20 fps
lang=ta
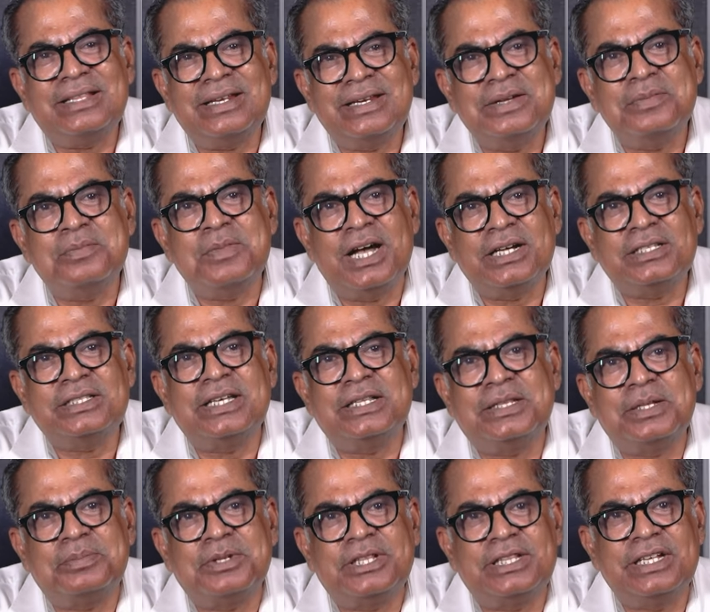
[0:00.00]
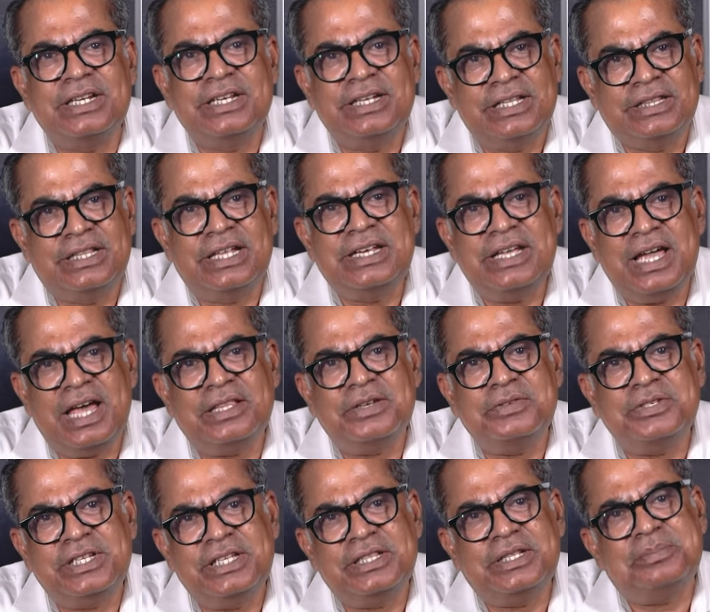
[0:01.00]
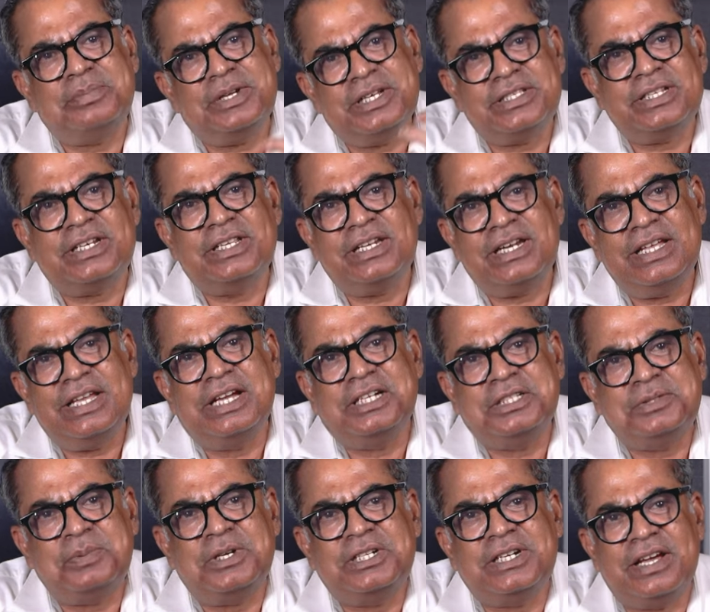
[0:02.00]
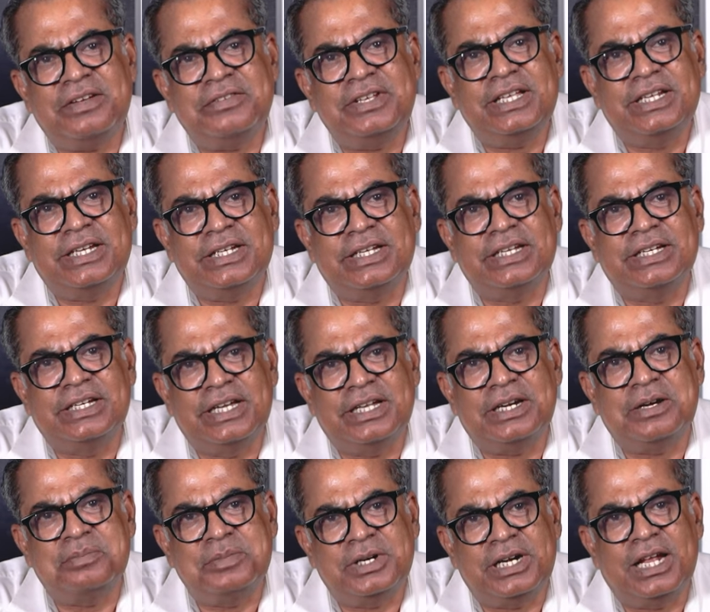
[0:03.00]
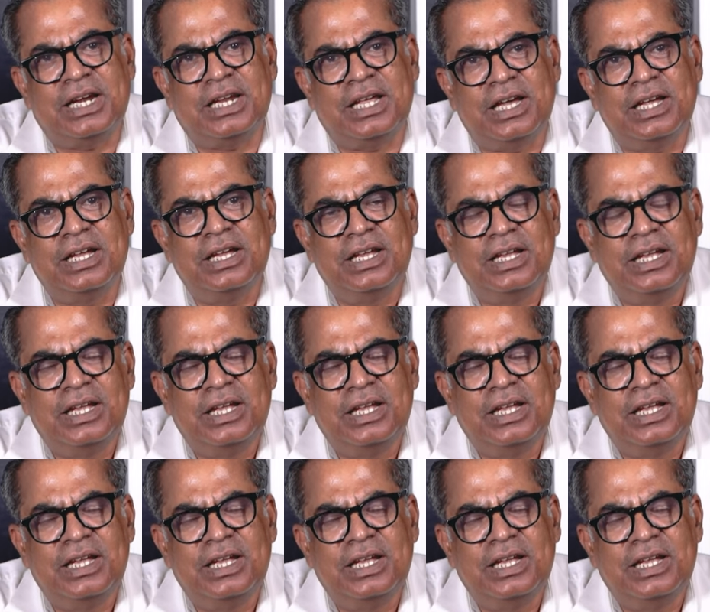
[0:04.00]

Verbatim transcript: தெரியும் மார்க்சியத்தை பற்றி நீங்கள் தெரியாத விஷயத்த பேசுகிறதுல எக்ஸ்பர்ட்டாகவே இருக்கீங்க ரொம்ப நாளாக